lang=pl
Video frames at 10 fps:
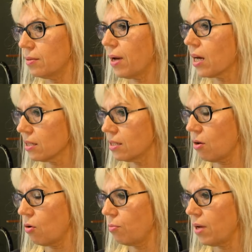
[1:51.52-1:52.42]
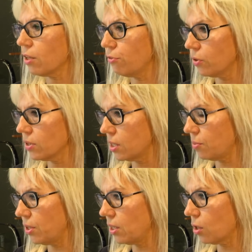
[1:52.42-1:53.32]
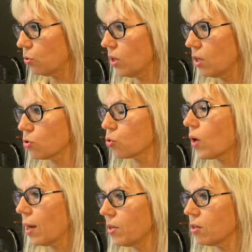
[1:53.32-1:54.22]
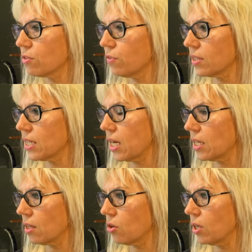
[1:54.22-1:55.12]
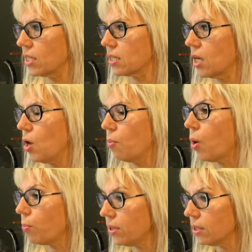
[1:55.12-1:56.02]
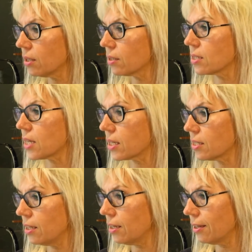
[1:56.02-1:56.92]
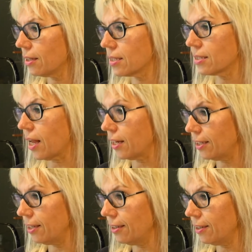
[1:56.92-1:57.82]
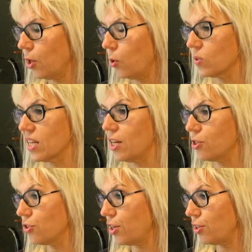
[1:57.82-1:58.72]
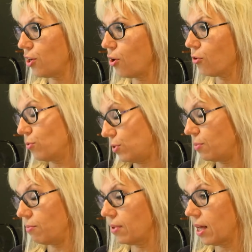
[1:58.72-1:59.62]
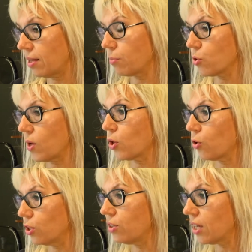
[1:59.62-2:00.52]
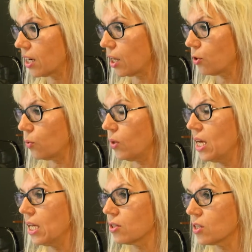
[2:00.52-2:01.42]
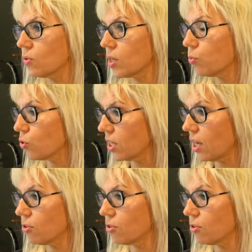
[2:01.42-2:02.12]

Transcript: bardzo martwiącymi, na które szukamy rozwiązania, to jest mobbing, sexting, stalking, uzależnienie od tym, na, na, przykład od internetu, to są zaburzenia